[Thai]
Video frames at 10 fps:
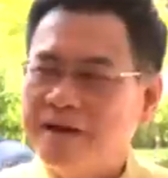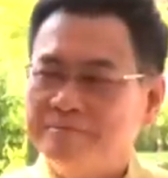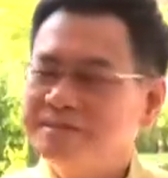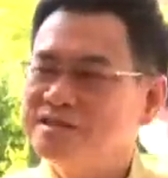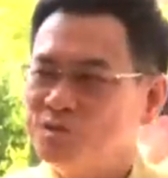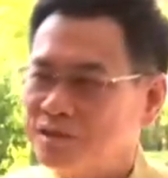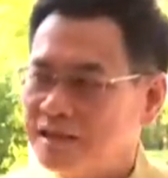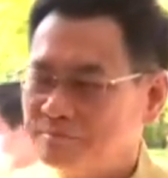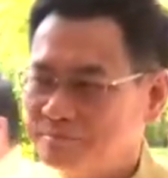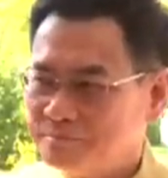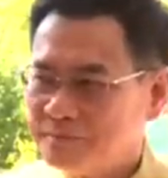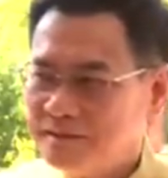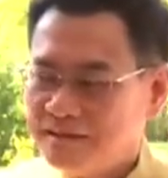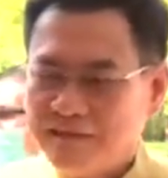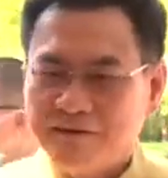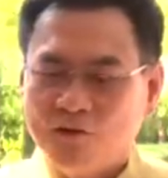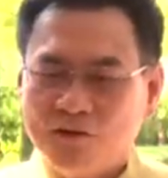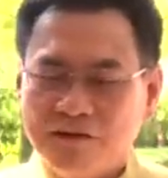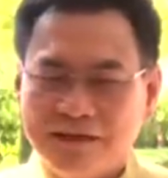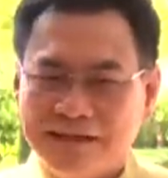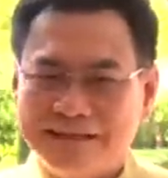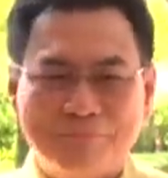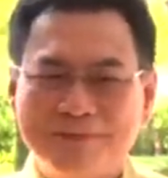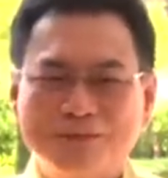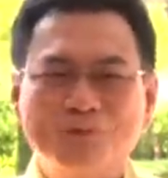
คือนอกจากจะดูไม่งาม แล้วอาจจะดู